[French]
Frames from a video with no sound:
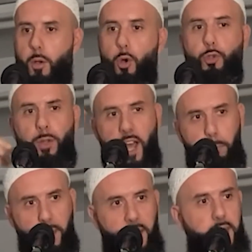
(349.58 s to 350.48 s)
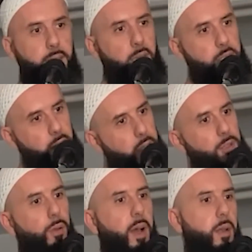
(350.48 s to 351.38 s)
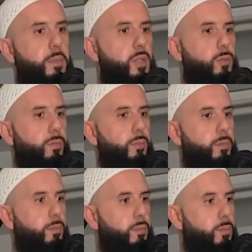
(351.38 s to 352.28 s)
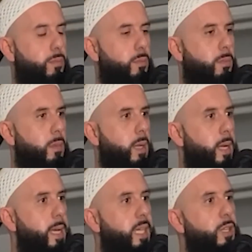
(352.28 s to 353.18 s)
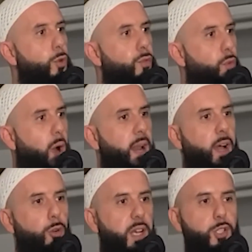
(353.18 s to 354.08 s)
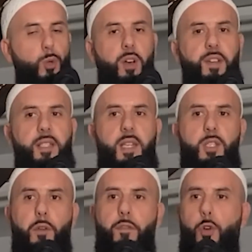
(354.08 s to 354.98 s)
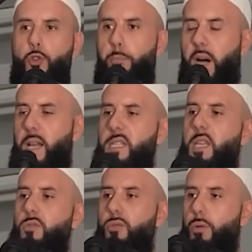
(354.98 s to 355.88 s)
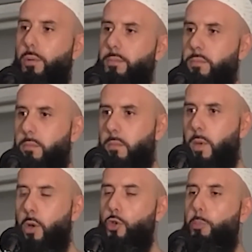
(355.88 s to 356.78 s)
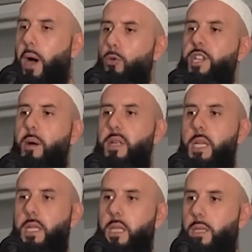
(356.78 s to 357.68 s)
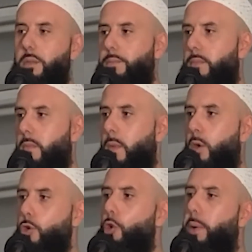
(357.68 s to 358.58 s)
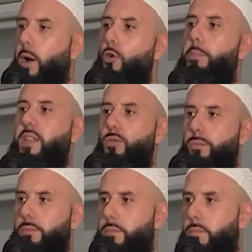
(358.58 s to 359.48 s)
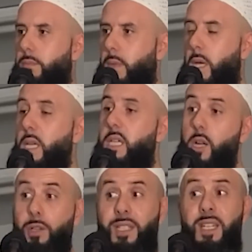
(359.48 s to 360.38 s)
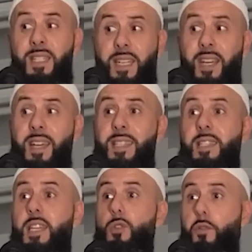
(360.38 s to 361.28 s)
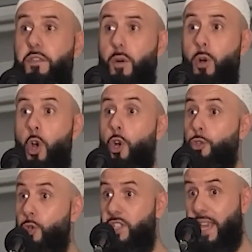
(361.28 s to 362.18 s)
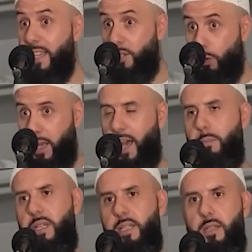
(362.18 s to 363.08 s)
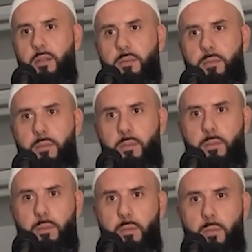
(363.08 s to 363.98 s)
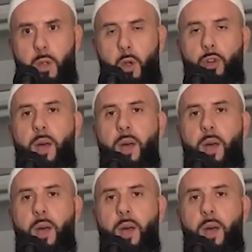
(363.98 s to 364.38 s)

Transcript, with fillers: Quand on a un père qui est un dictateur à la maison, qui ne voit la relation avec ses enfants que par la ceinture, que par le câble électrique, que par le bâton, qui, lorsqu'il s'adresse à ses enfants, ne cesse de les rabaisser, en